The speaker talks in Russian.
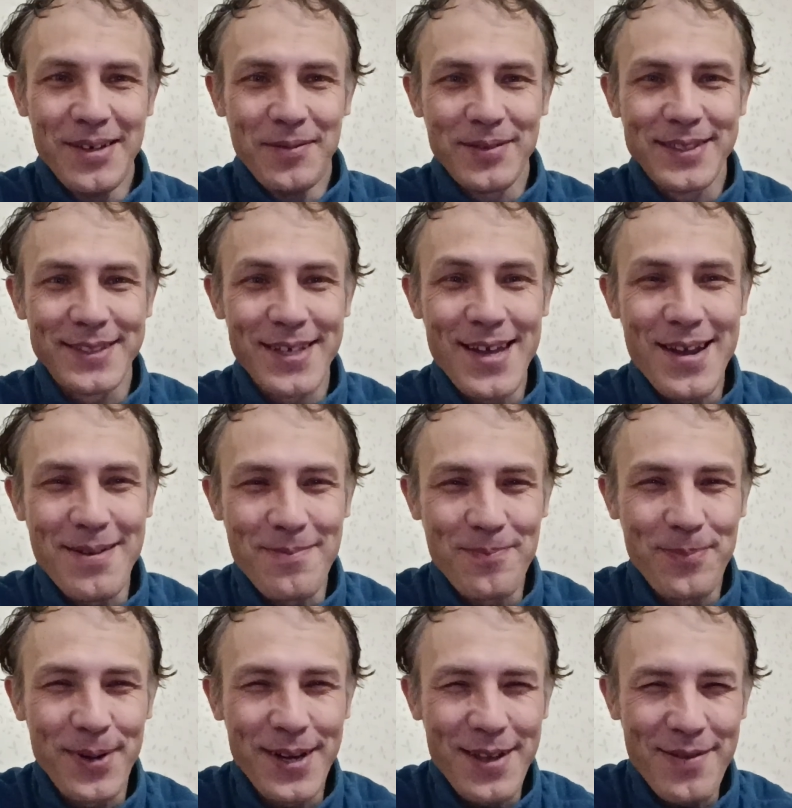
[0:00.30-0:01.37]

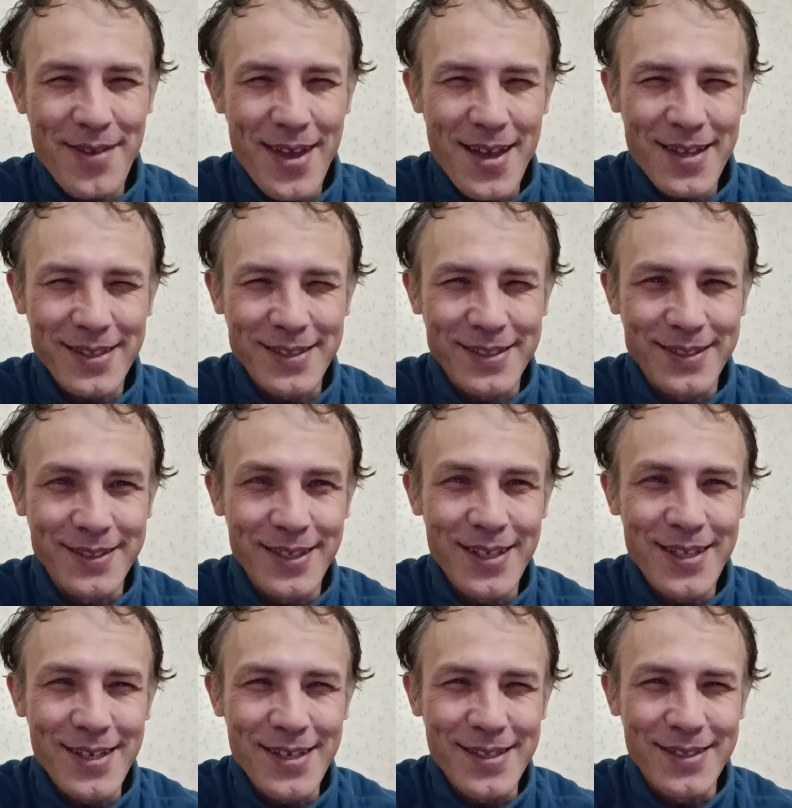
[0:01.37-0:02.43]
Всем привет!
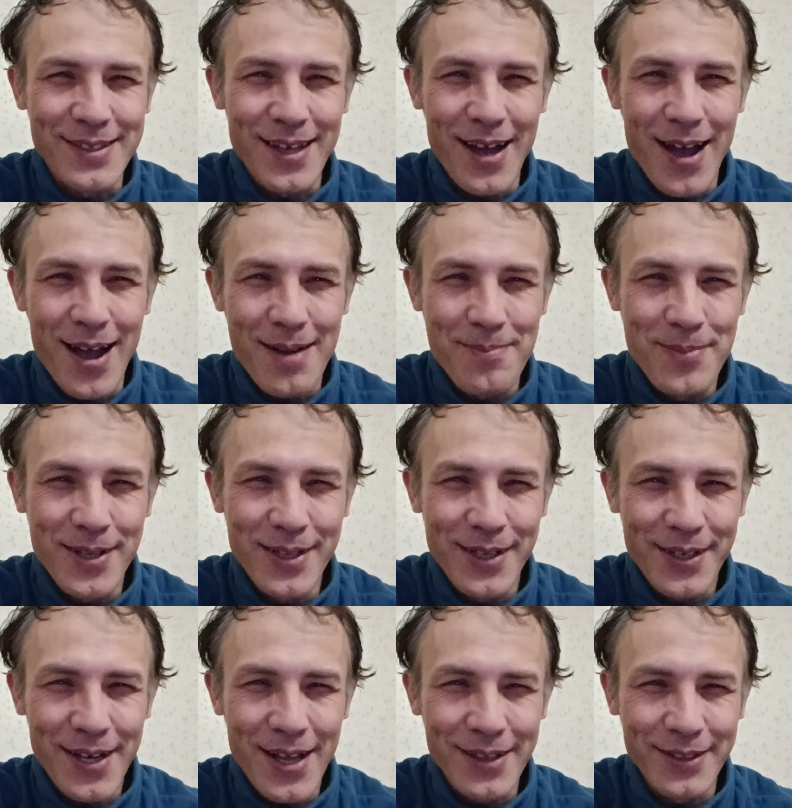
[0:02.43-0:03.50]
«Зенит»
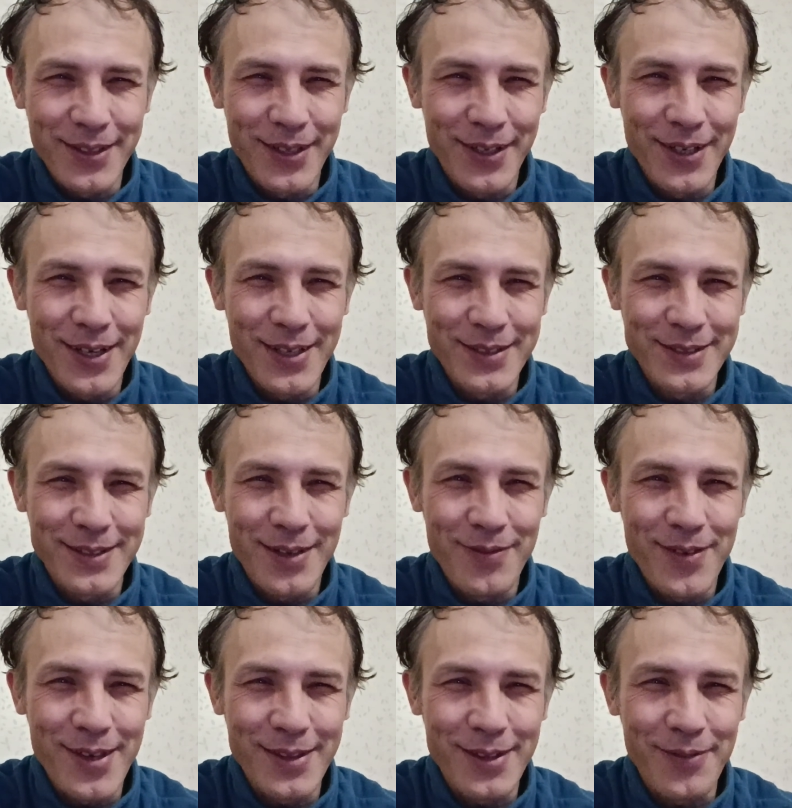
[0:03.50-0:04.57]
обыграл «Крылья
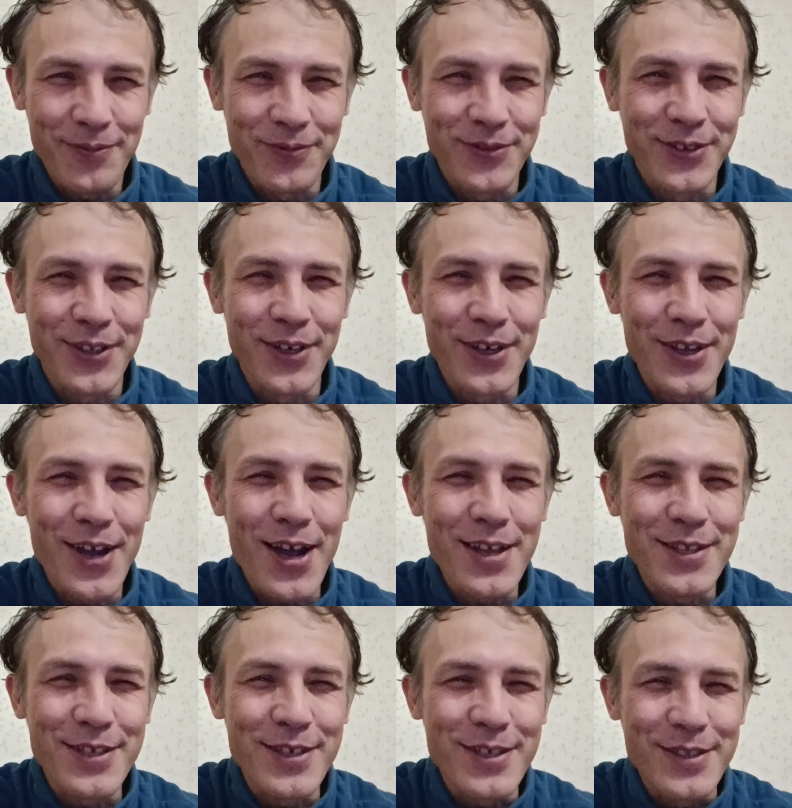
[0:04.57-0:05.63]
Советов»
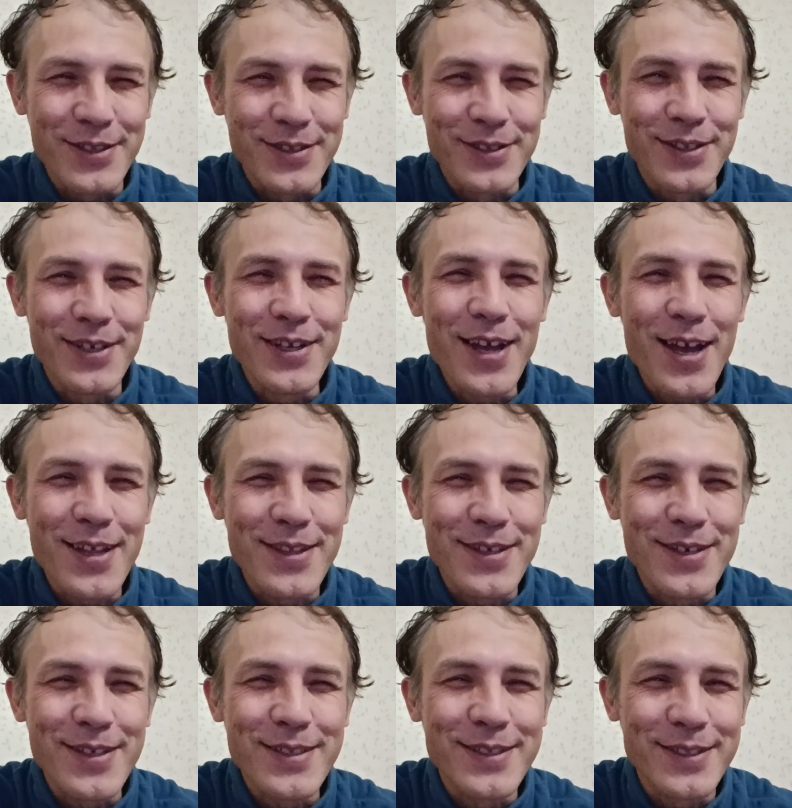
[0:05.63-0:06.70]
3-1.
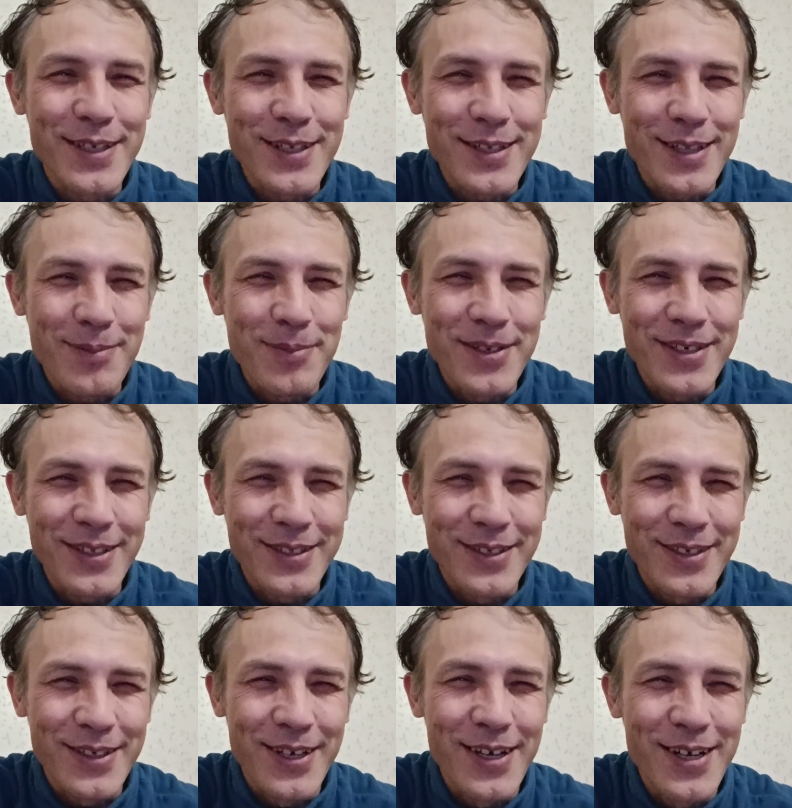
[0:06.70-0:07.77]
3-1 «Зенит» обыграл
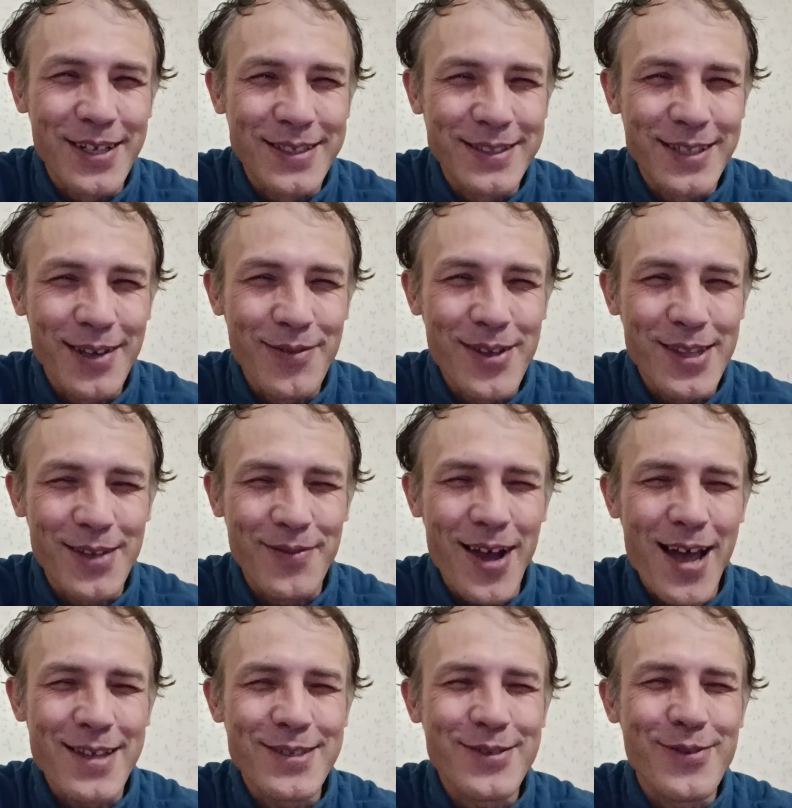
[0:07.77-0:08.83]
«Крылья Советов».
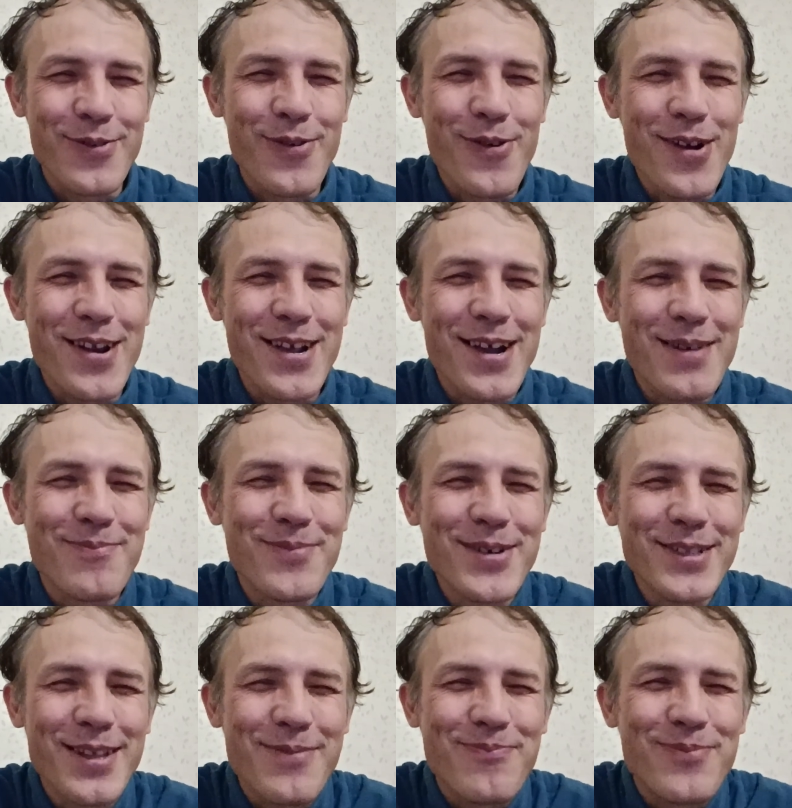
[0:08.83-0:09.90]
А сколько
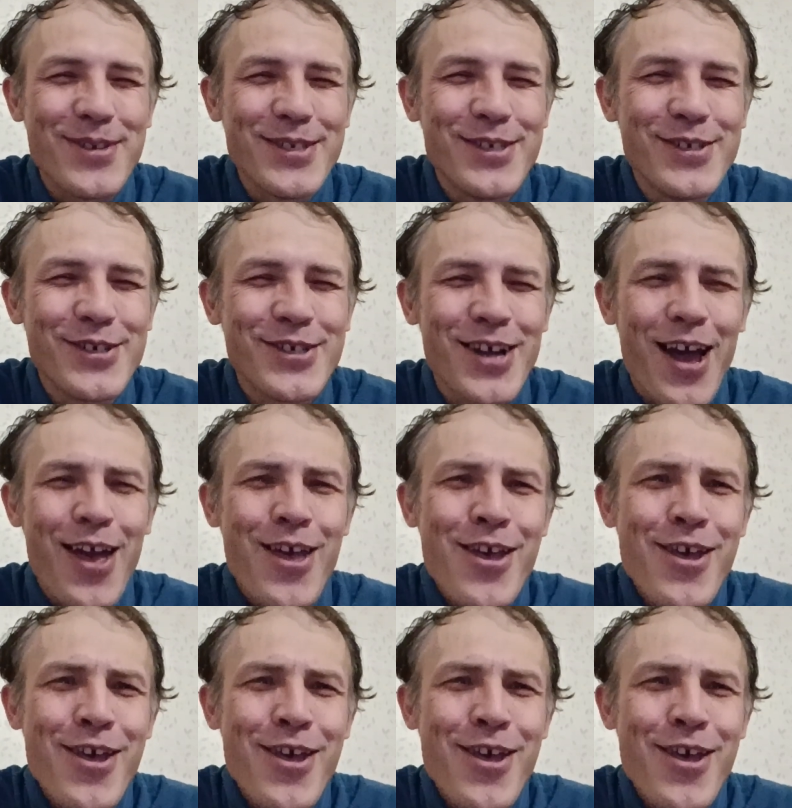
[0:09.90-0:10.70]
было пиздеша!